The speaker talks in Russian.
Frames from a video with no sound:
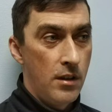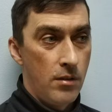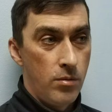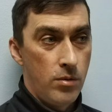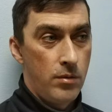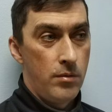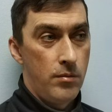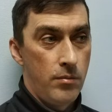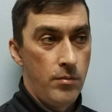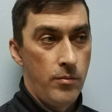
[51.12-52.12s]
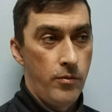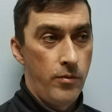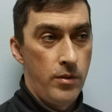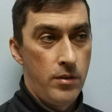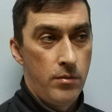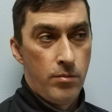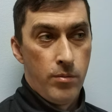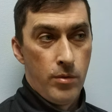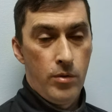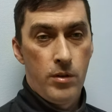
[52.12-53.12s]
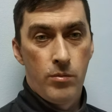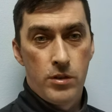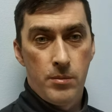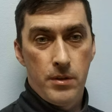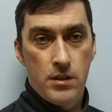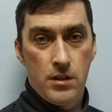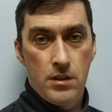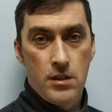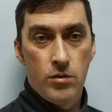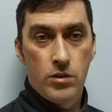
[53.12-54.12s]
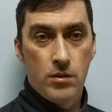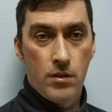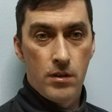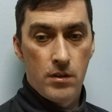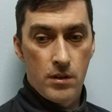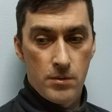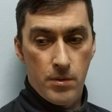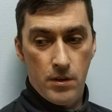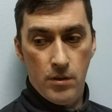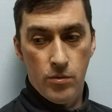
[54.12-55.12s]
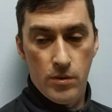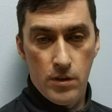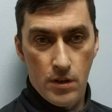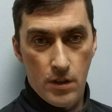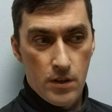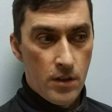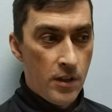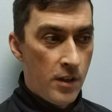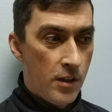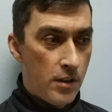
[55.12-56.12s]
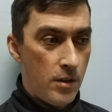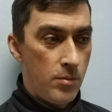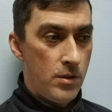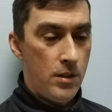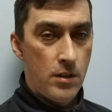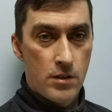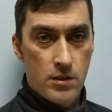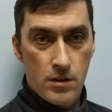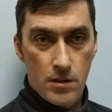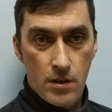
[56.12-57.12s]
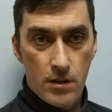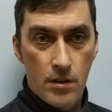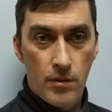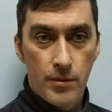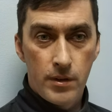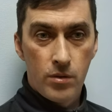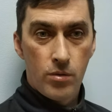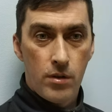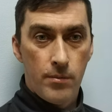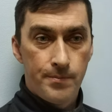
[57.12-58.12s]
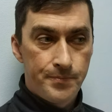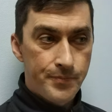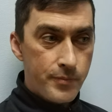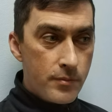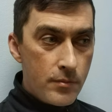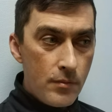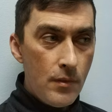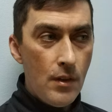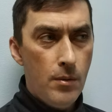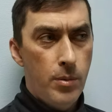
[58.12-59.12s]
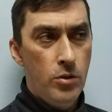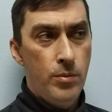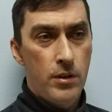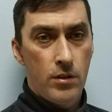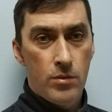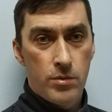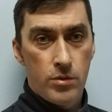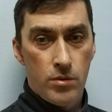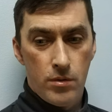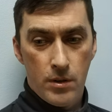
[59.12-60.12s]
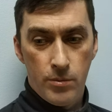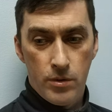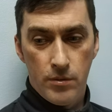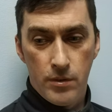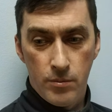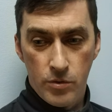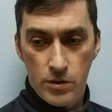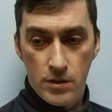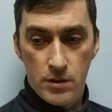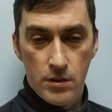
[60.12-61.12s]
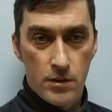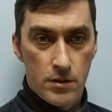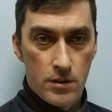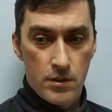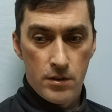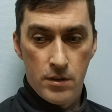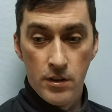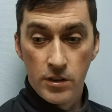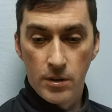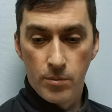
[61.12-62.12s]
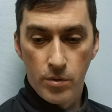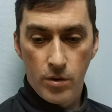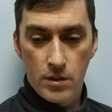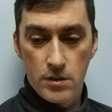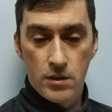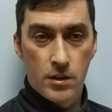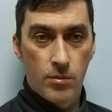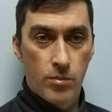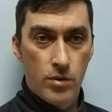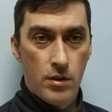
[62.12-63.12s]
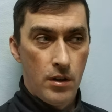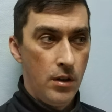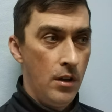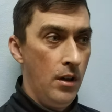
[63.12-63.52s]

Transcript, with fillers: Вот. Ведь многим можно подождать следующего транспорта и уехать. Не обязательно же отдавливать ноги. Подумайте о том, что кому-то вы можете сделать слишком плохо, слишком больно.